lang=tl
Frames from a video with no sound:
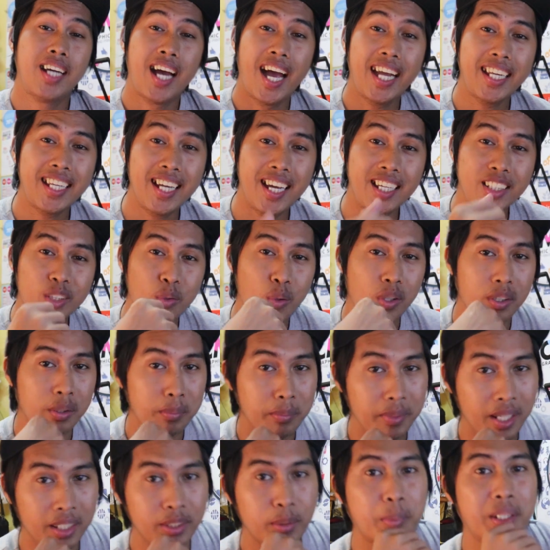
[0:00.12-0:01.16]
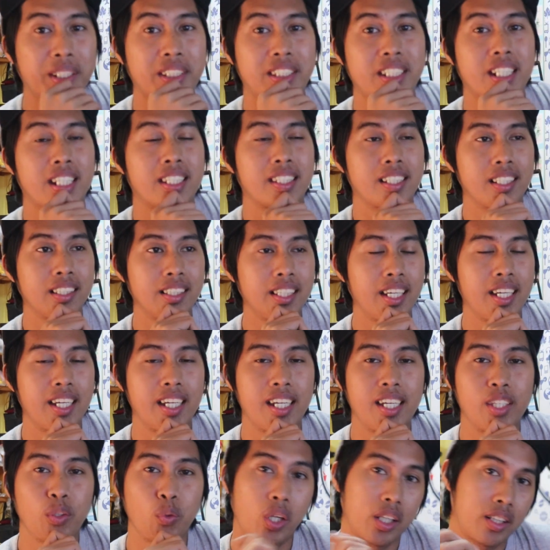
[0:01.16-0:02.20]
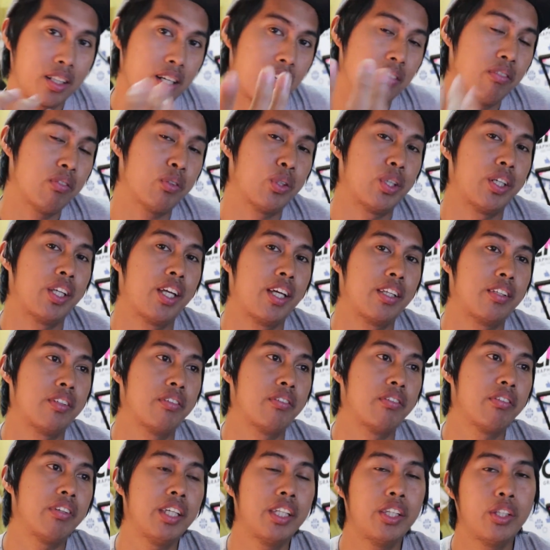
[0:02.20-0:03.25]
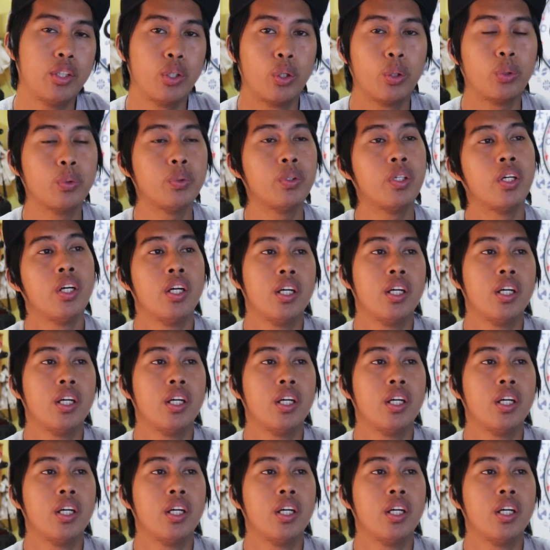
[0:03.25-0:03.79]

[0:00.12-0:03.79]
Hi guys! Welcome back to my channel and welcome for another video.